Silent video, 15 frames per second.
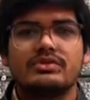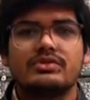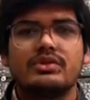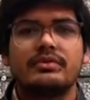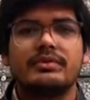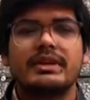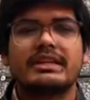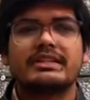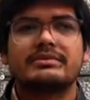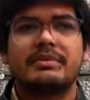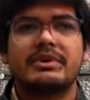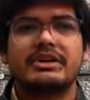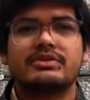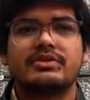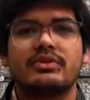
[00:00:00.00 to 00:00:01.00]
जो भी
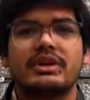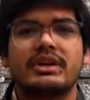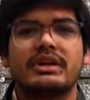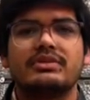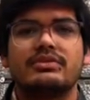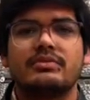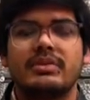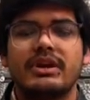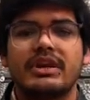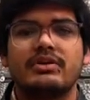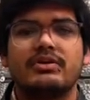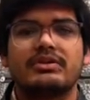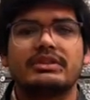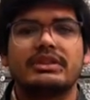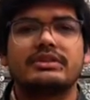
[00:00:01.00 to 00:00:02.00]
एक्सपर्ट्स होंगे जो बड़े
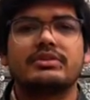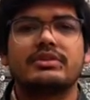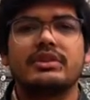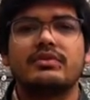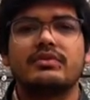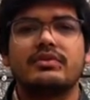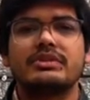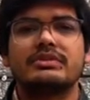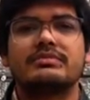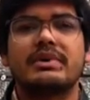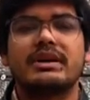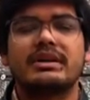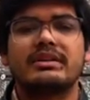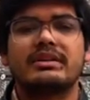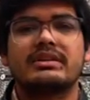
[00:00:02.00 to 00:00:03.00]
डॉक्टर्स होंगे वो इस
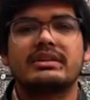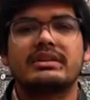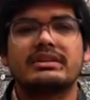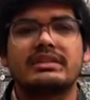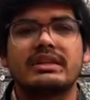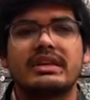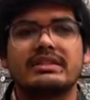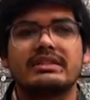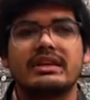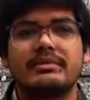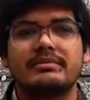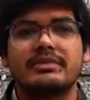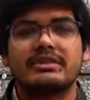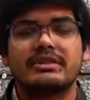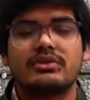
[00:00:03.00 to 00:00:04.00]
पर किस तरह से
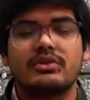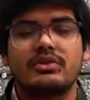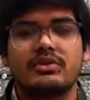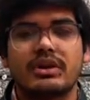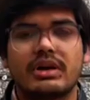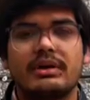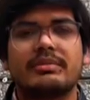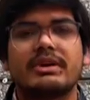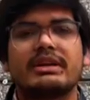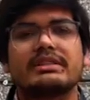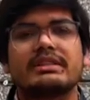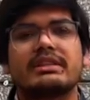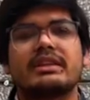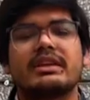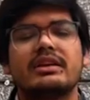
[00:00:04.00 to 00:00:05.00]
हम इसको कम कर
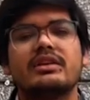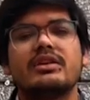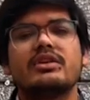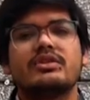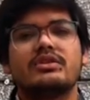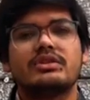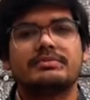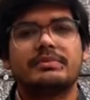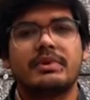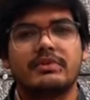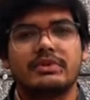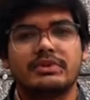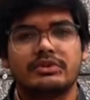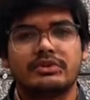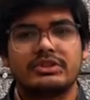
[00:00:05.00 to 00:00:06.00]
सकते हैं उस पर
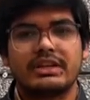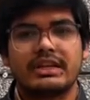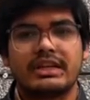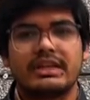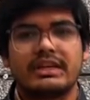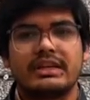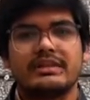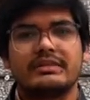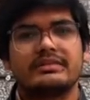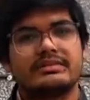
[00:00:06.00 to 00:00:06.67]
वो सोच सकेंगे